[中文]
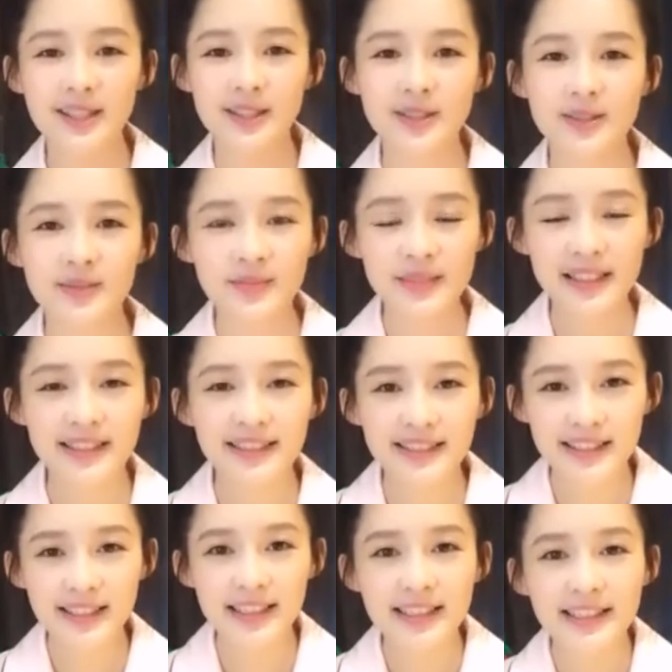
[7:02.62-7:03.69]
但是。
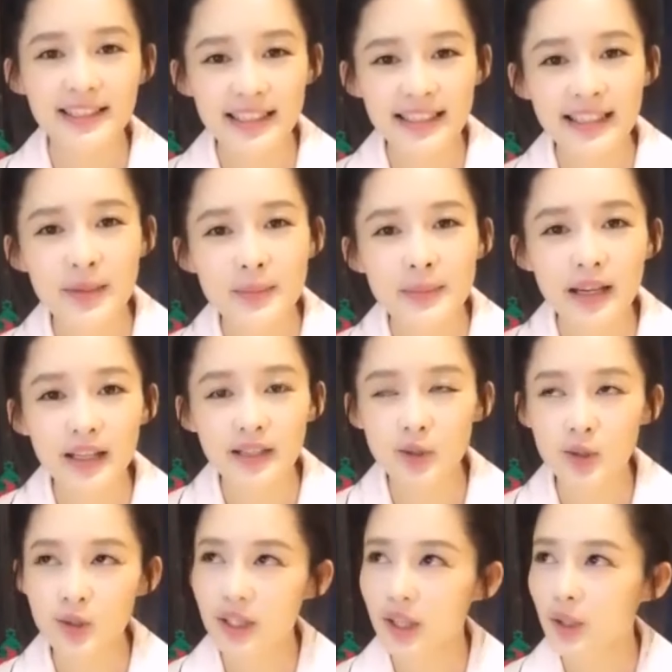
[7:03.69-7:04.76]
新年
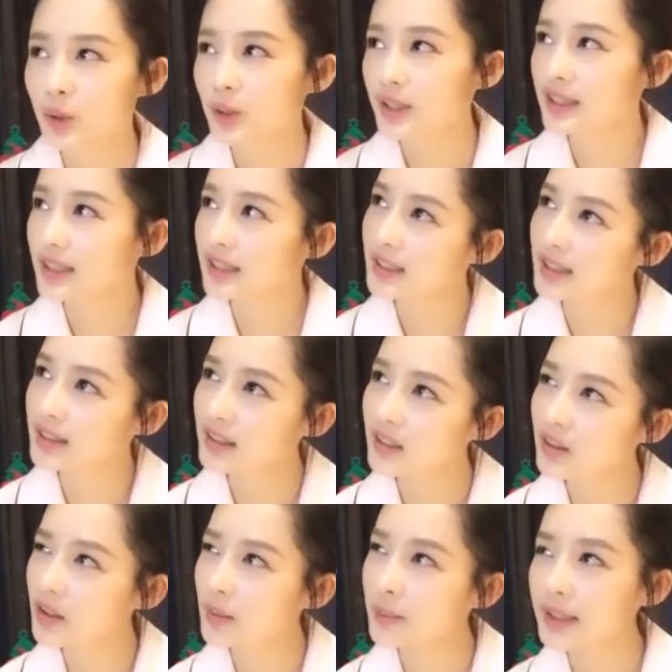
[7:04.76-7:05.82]
嘛，就是要有一点
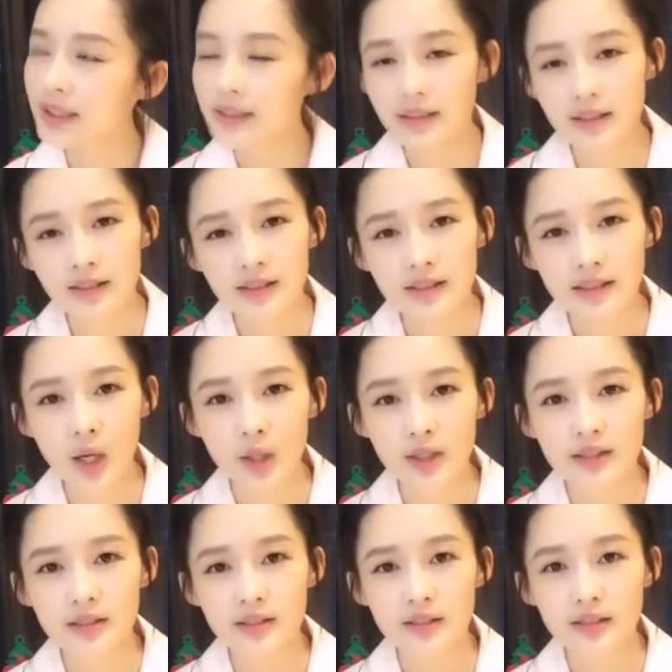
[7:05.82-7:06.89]
点特别的。
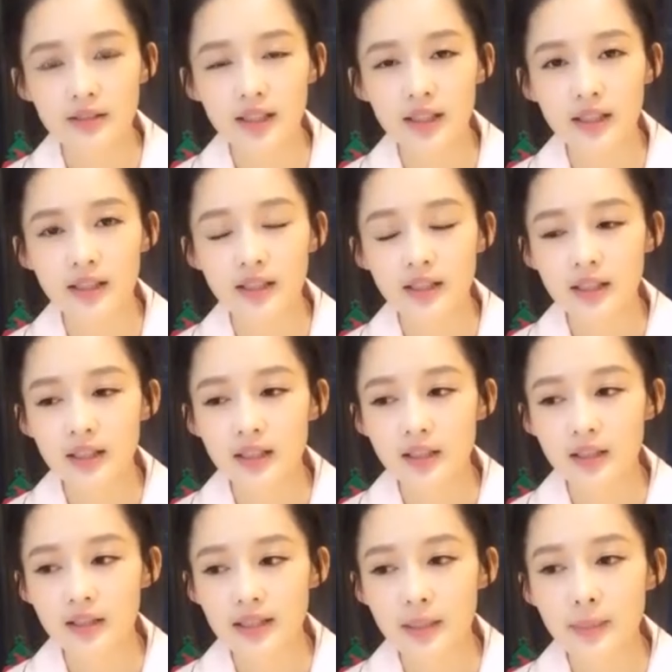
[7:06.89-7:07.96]
然后，因为，
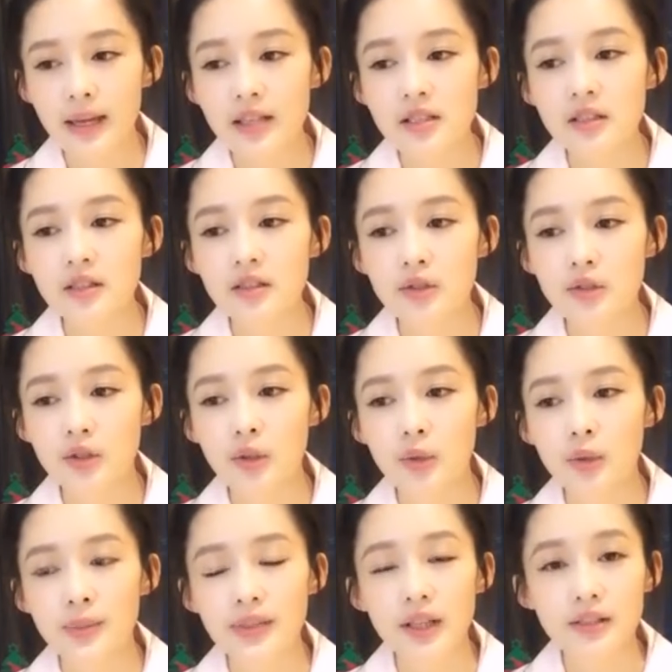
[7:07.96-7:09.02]
呃，在拍摄的时
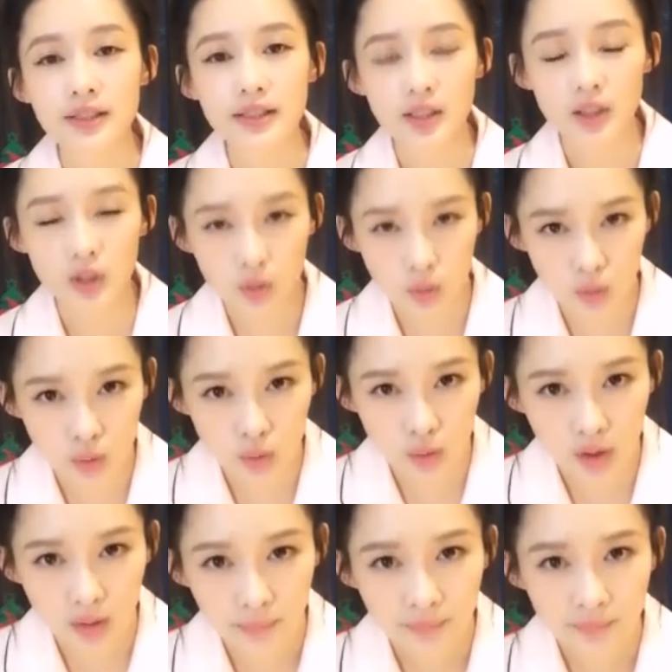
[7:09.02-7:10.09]
候会比较辛
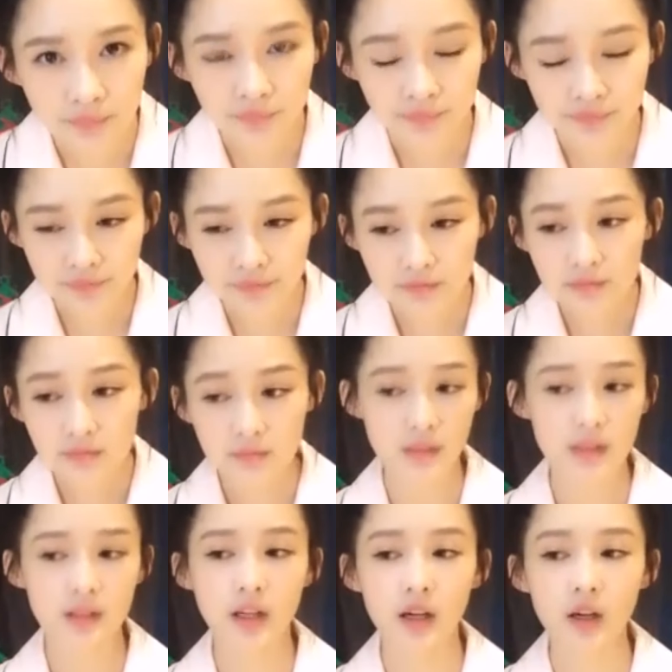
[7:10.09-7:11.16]
苦，
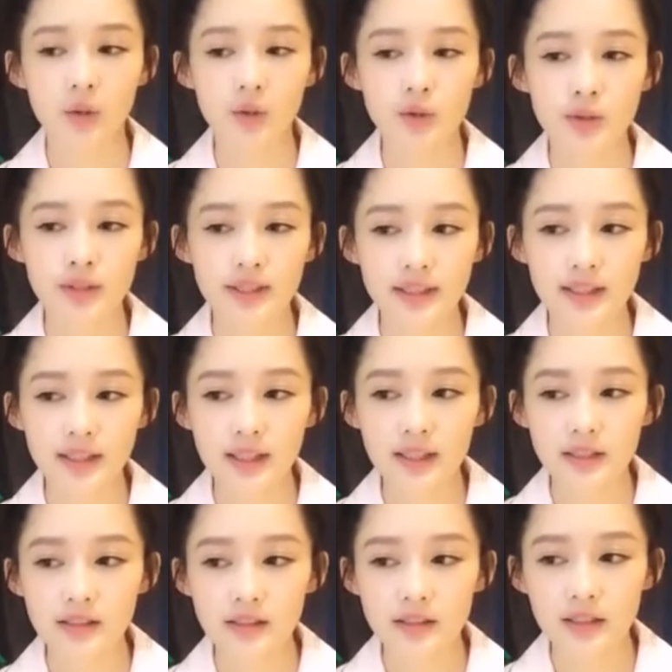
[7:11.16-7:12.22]
然后我就今
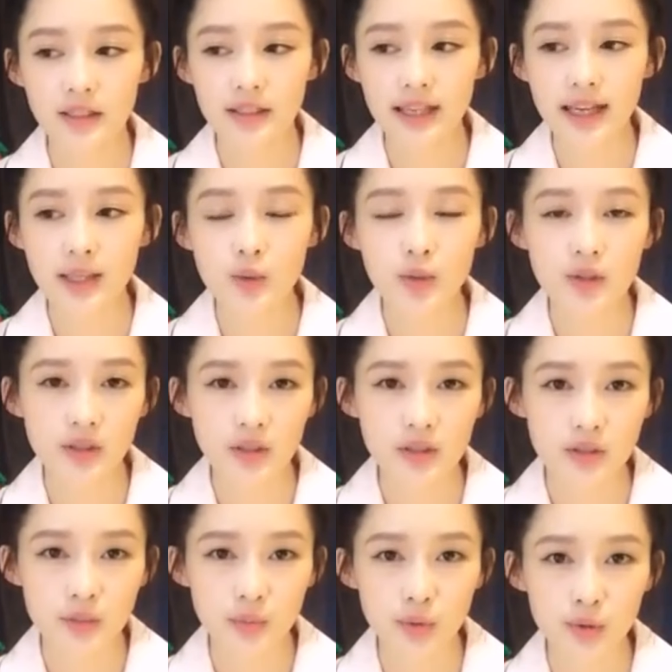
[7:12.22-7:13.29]
天跟大家做
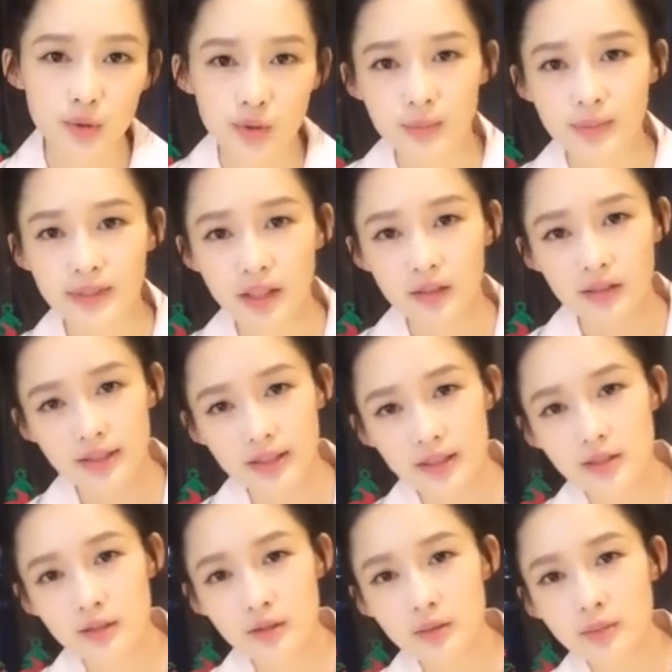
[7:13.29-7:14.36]
这个直播，就是比较的
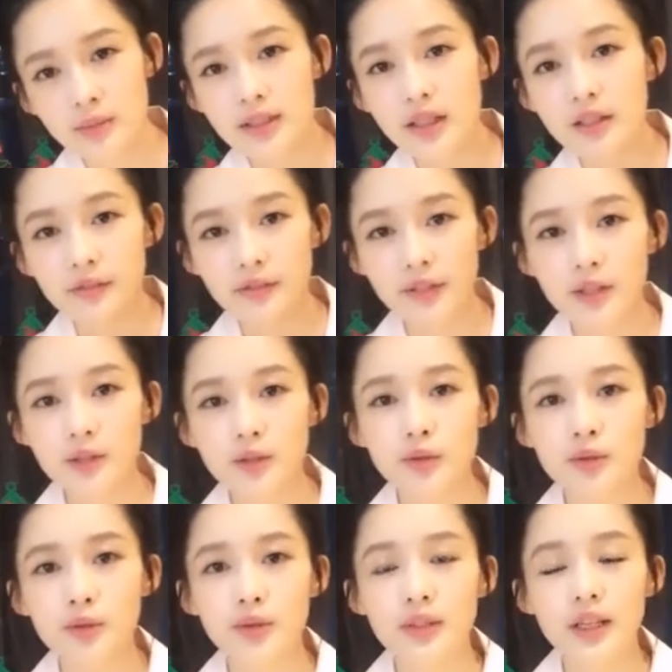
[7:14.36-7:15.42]
轻松，比较的
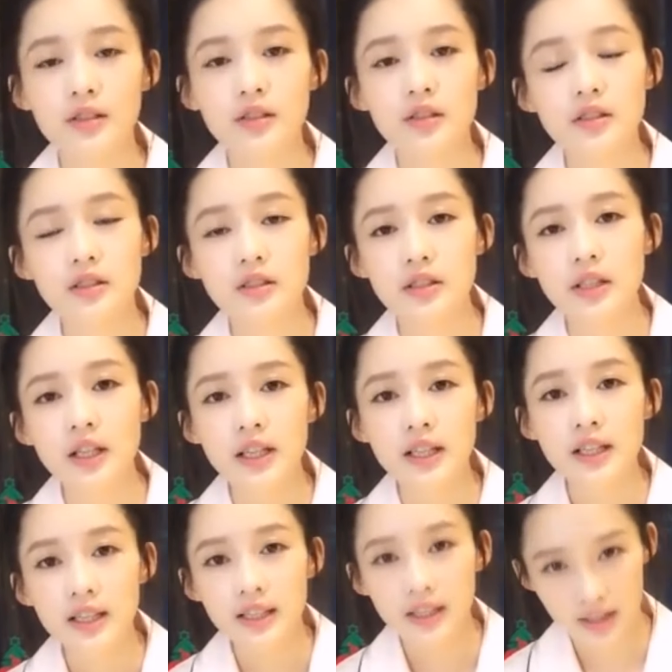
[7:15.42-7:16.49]
放松，就当是，
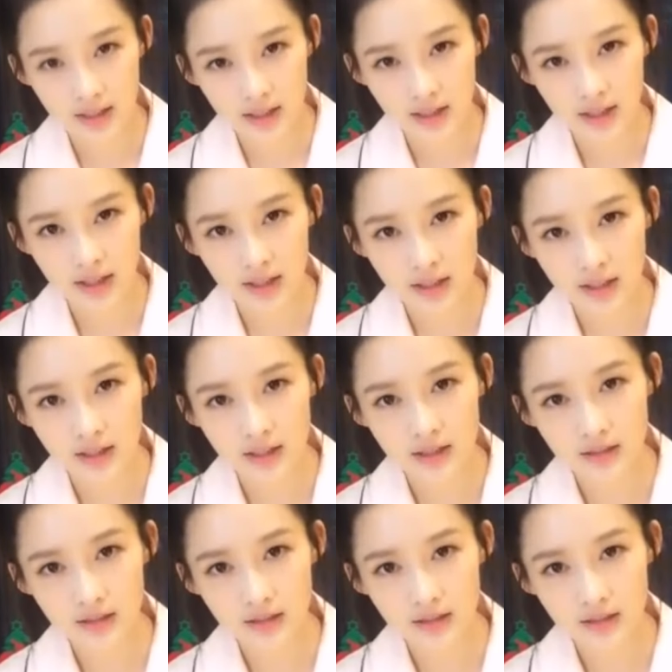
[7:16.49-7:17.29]
呃，